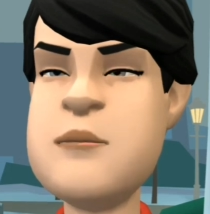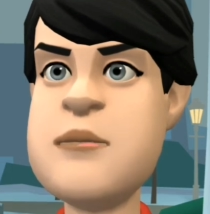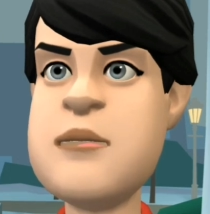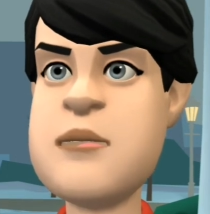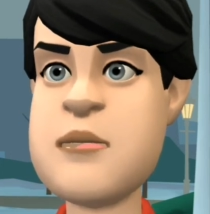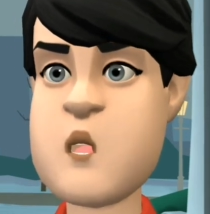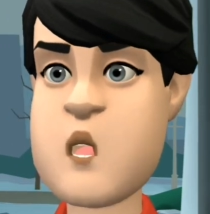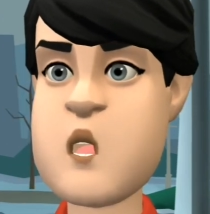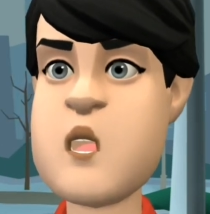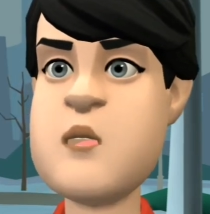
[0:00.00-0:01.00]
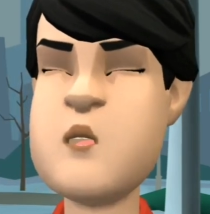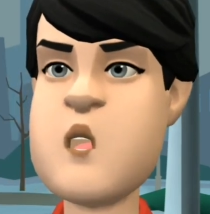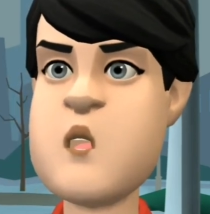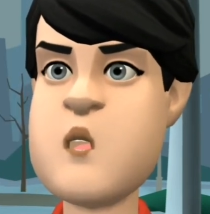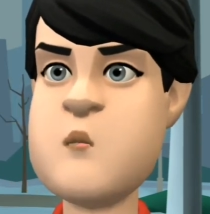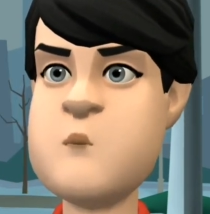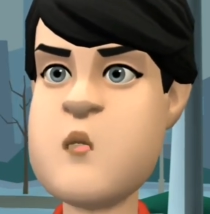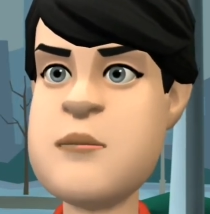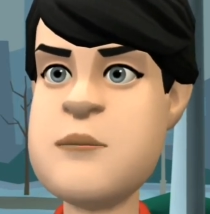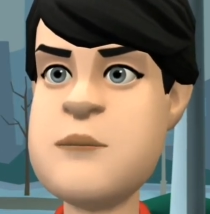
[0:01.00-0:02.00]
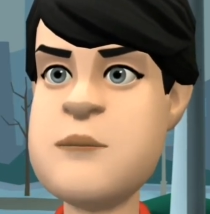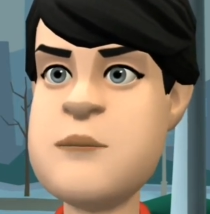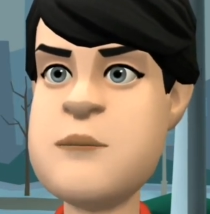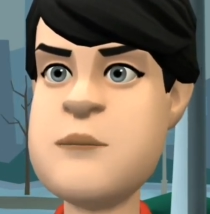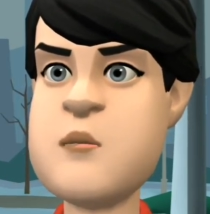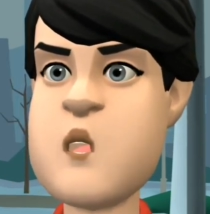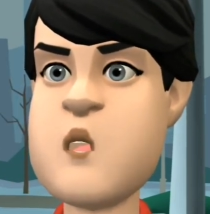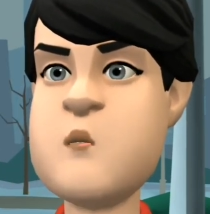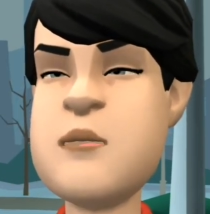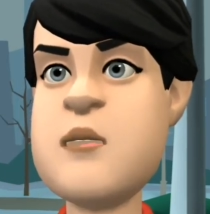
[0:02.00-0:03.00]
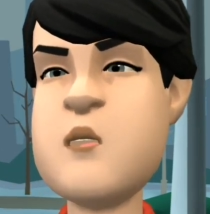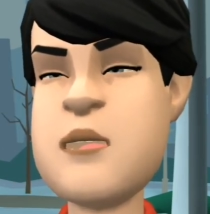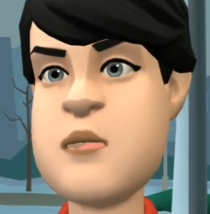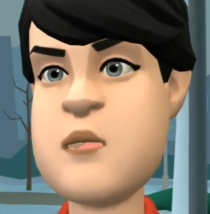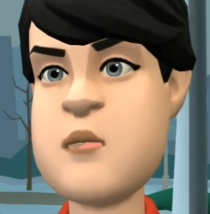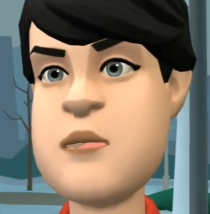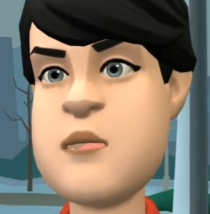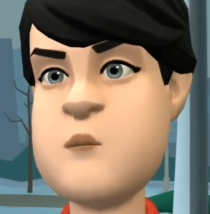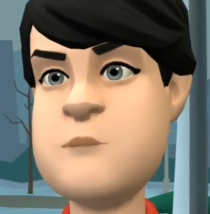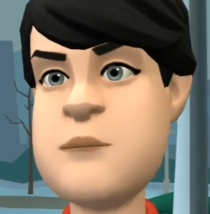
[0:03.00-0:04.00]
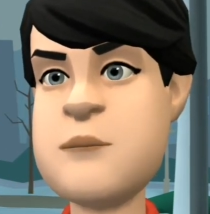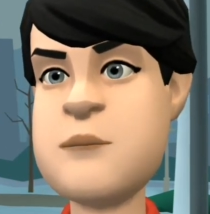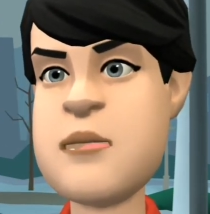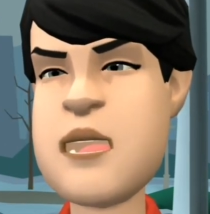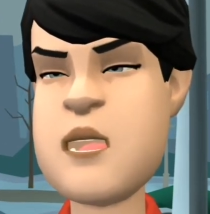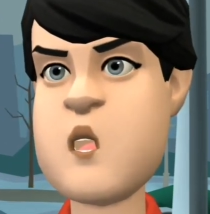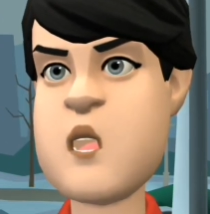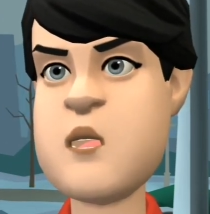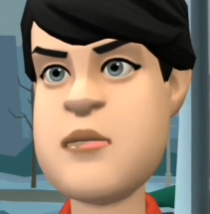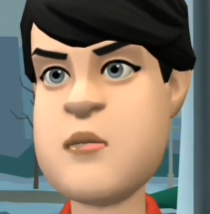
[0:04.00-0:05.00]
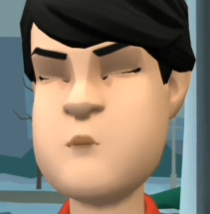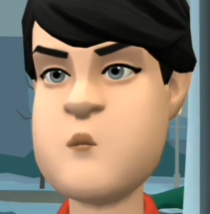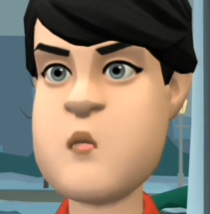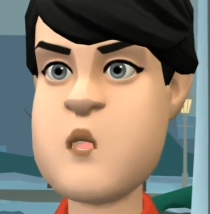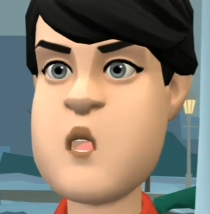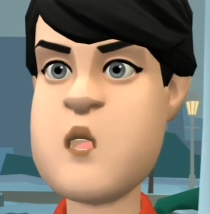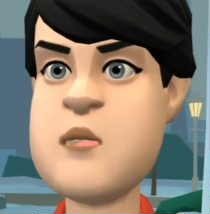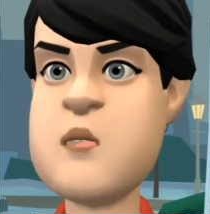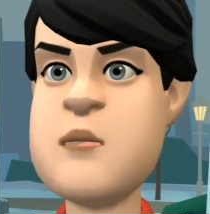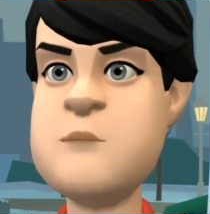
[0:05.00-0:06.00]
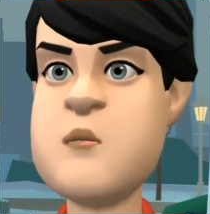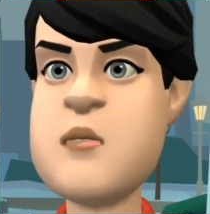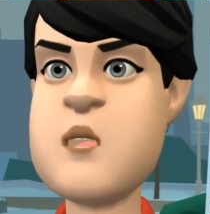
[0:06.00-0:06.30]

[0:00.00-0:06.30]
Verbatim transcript: पुलिस वाले ऐसे कैसे सिर पे तो हेलमेट पहनते हैं हाथ में काठी लेके घूमते हैं